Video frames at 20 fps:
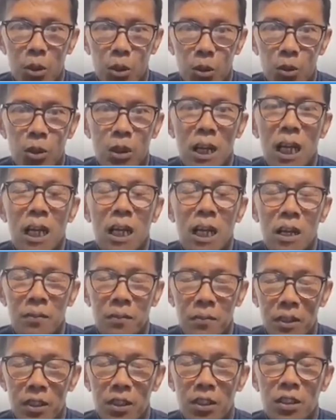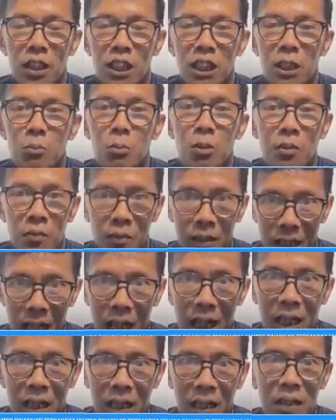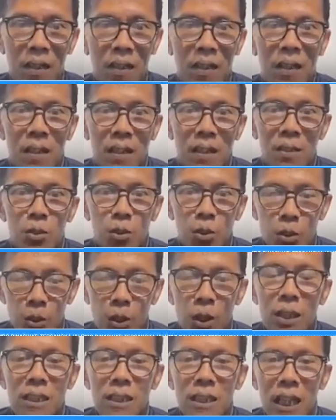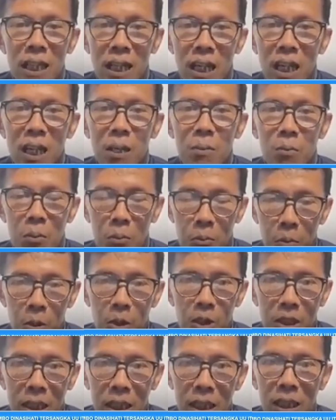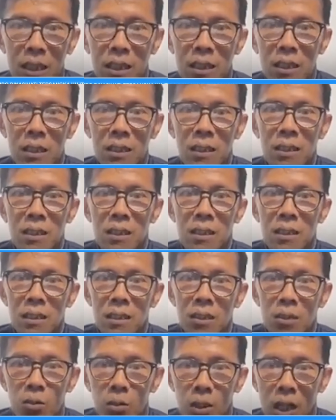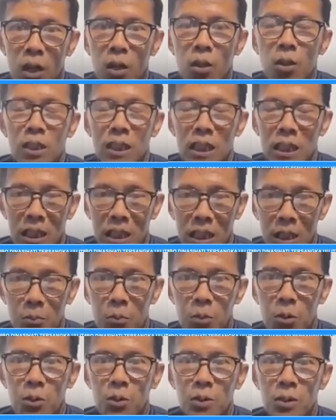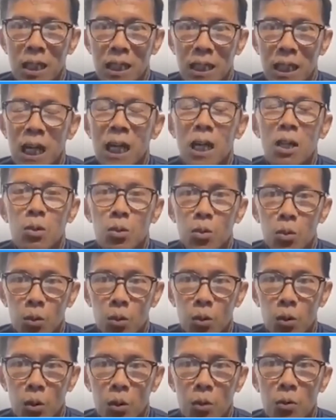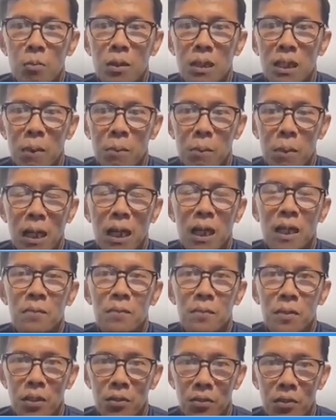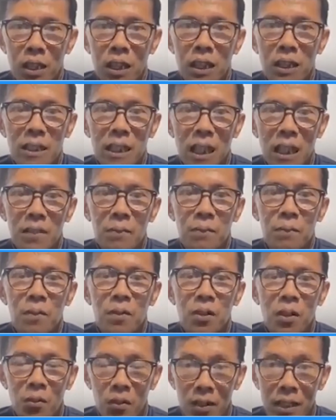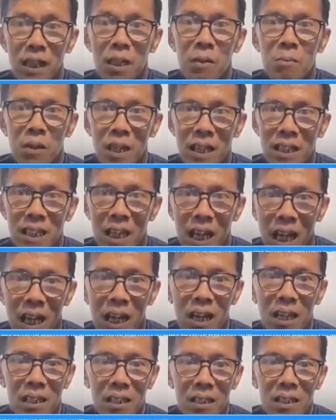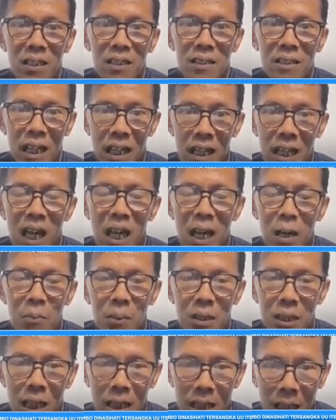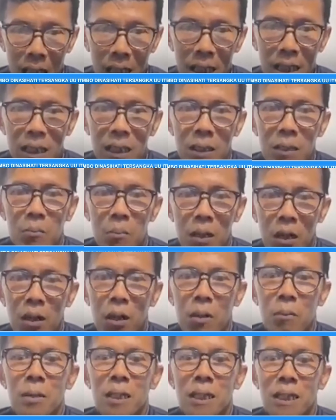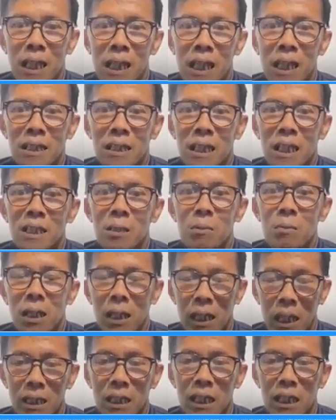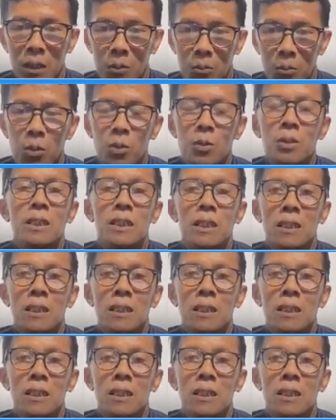Juli lalu. Ia ditangkap gara-gara mengunggah konten di media sosial terkait Verdi Sambo. Dalam konten itu, Masril memberi judul orang-orang pilihan Verdi Sambo dan mencantumkan tagar berantas judi online.